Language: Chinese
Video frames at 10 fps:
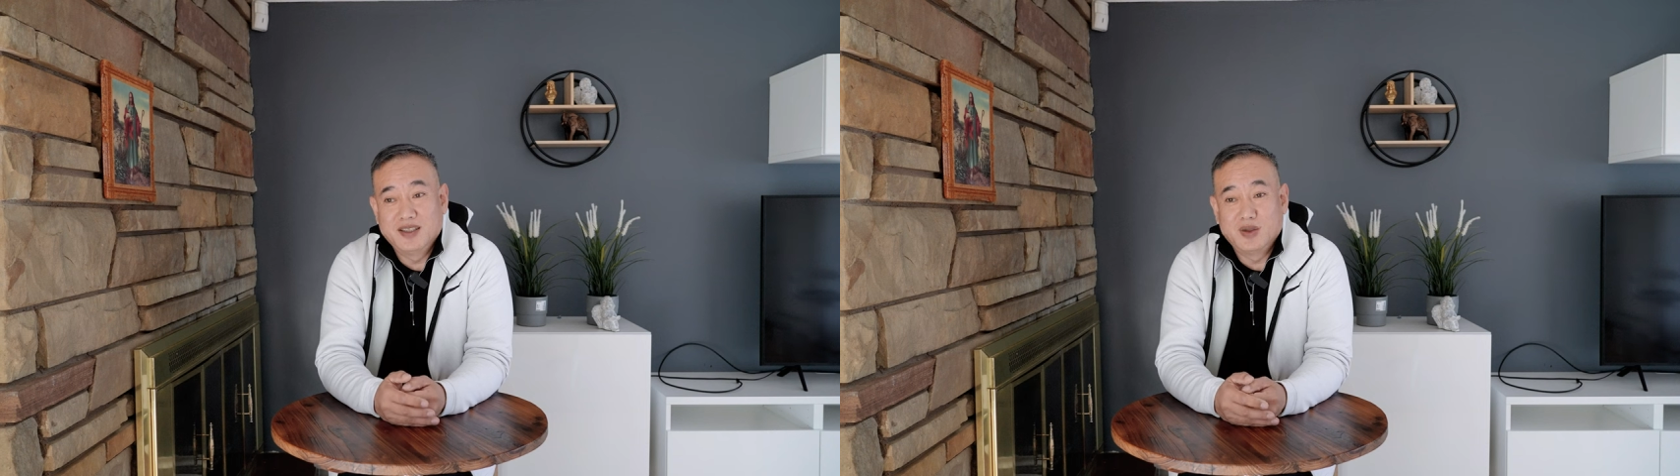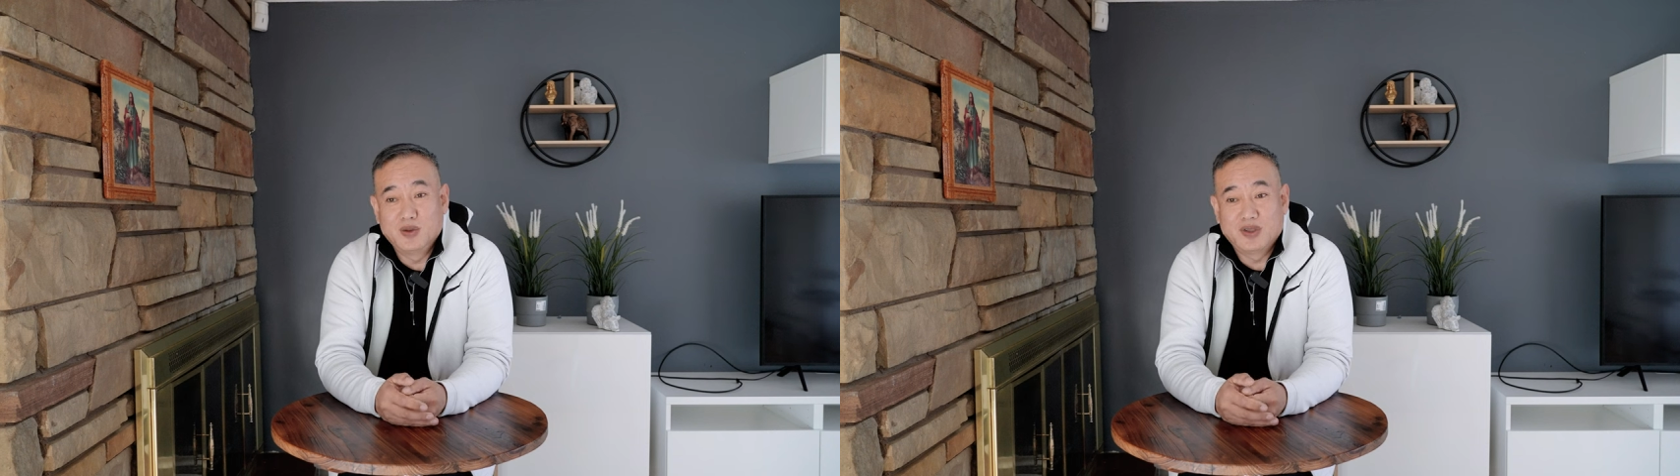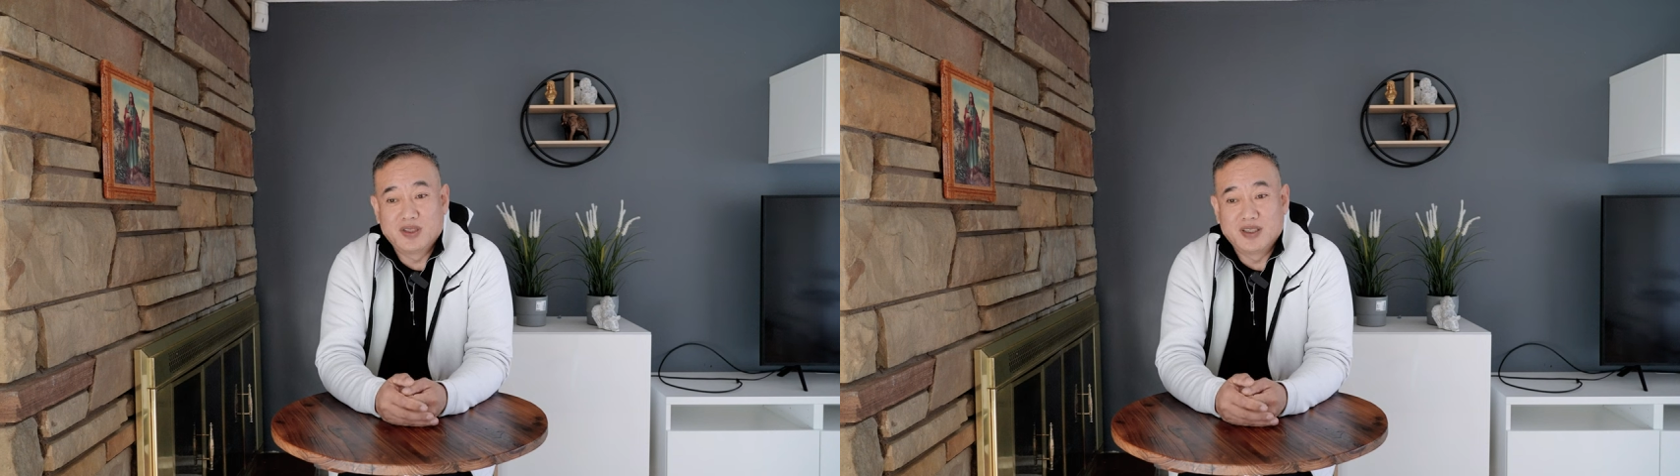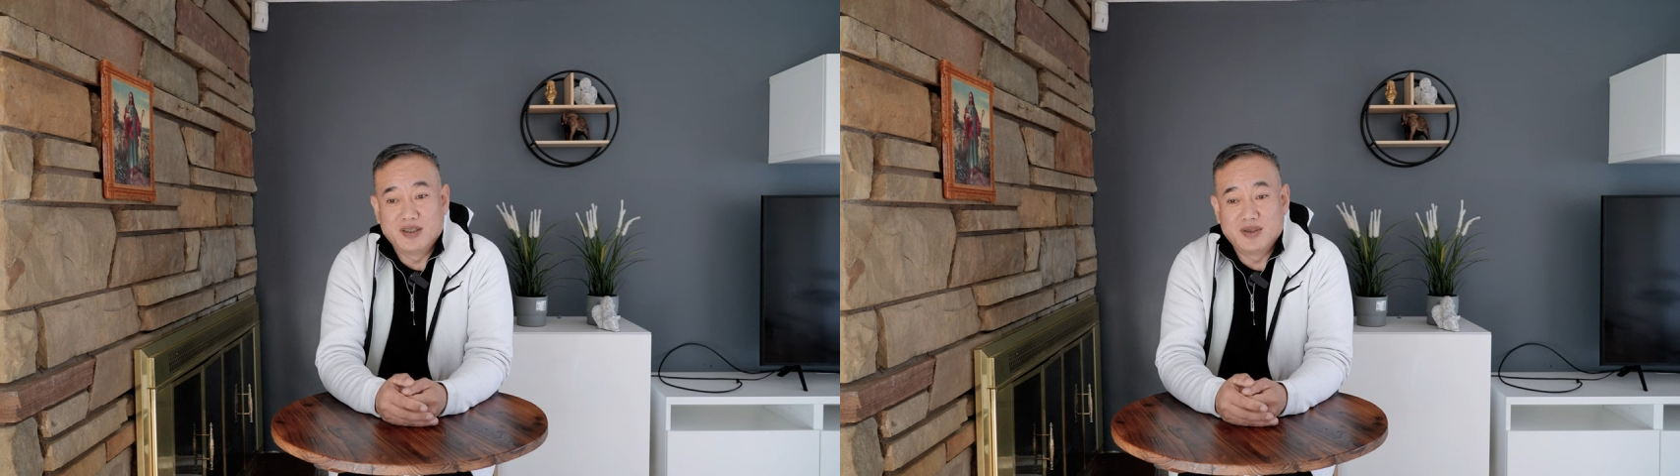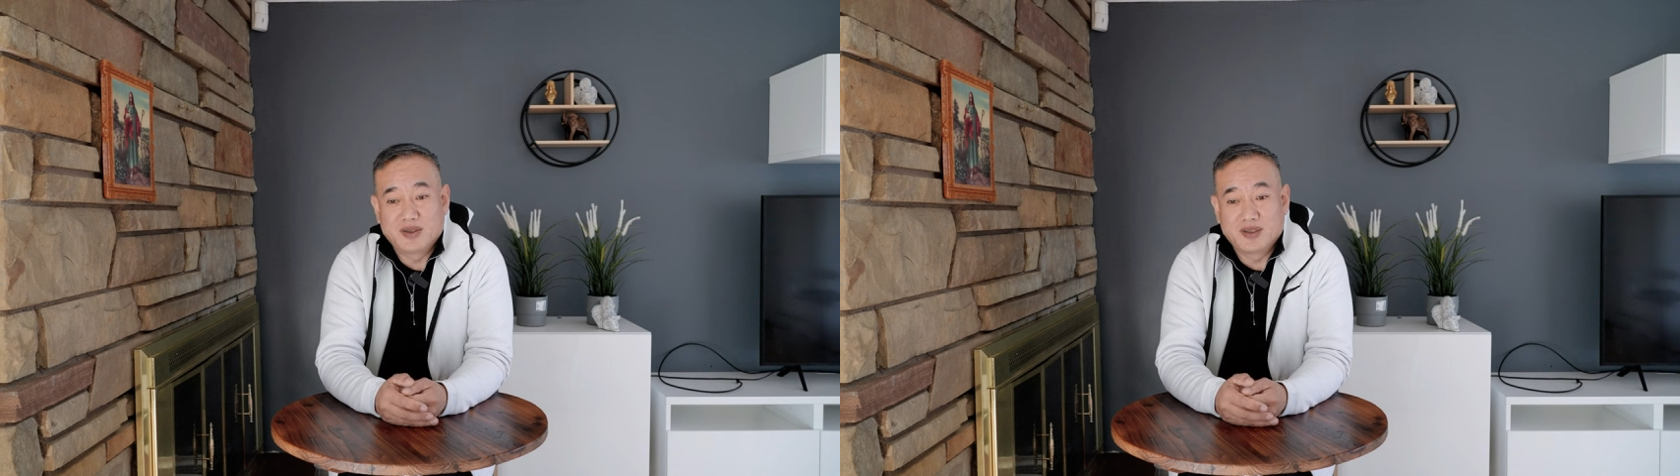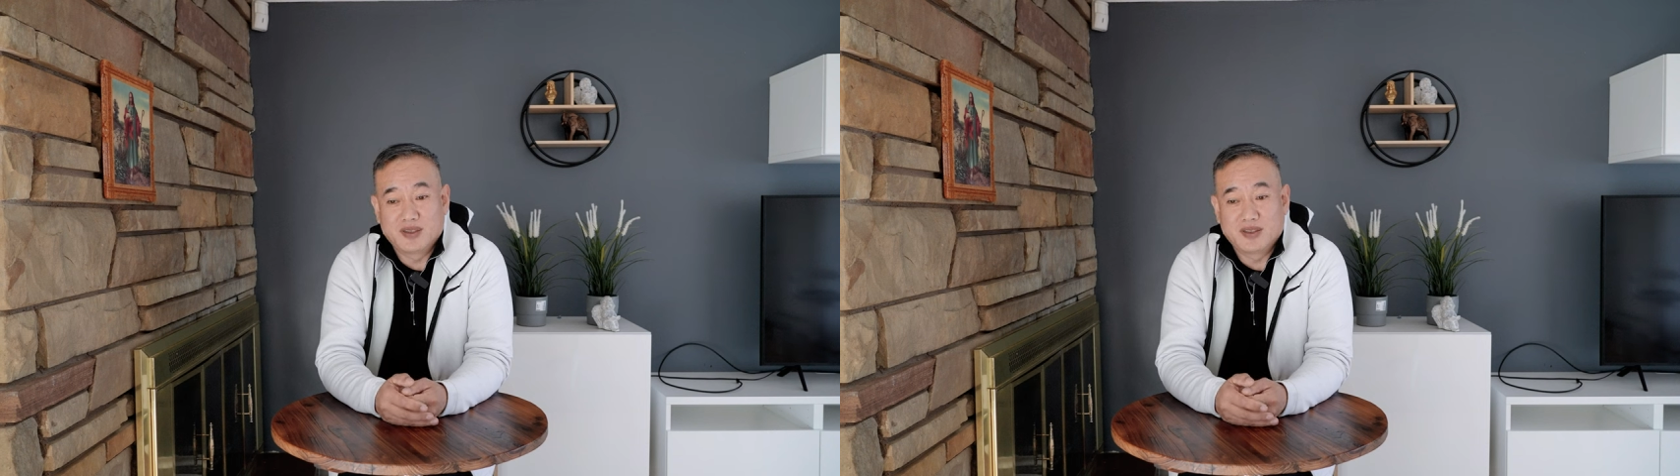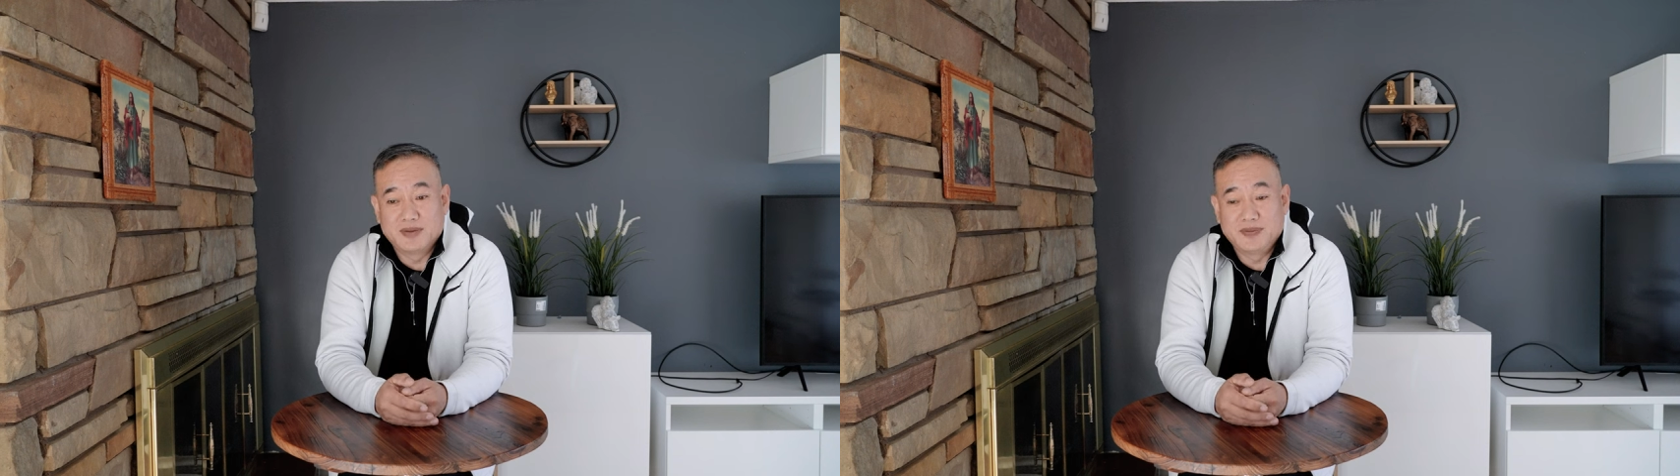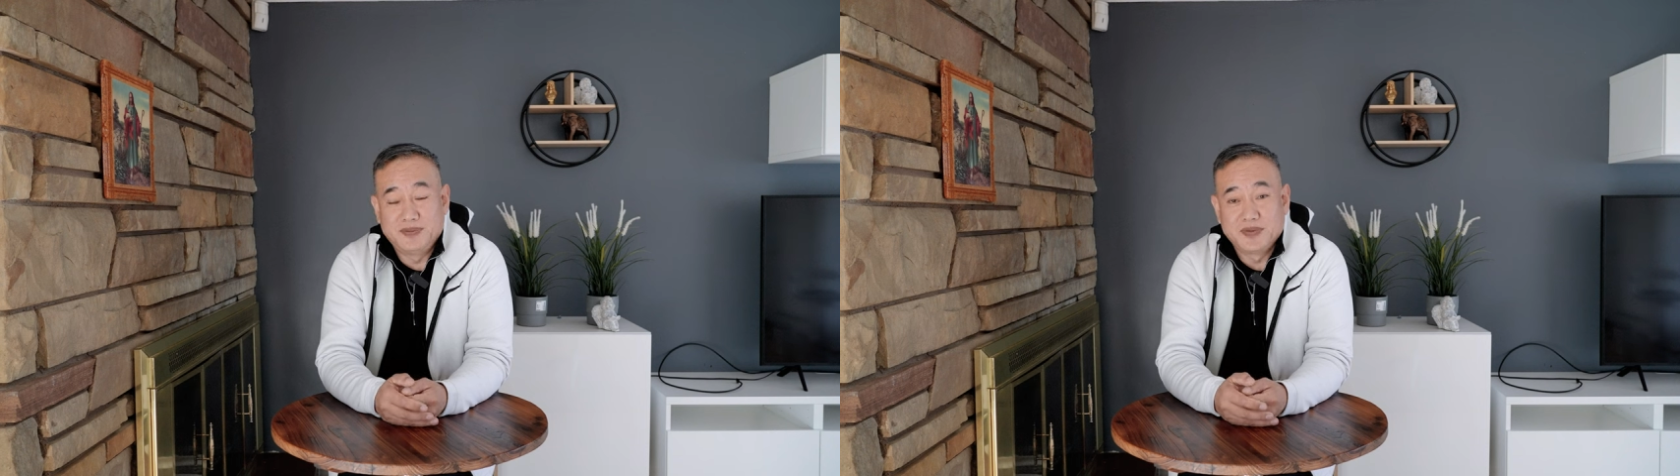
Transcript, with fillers: 这个故事呢就是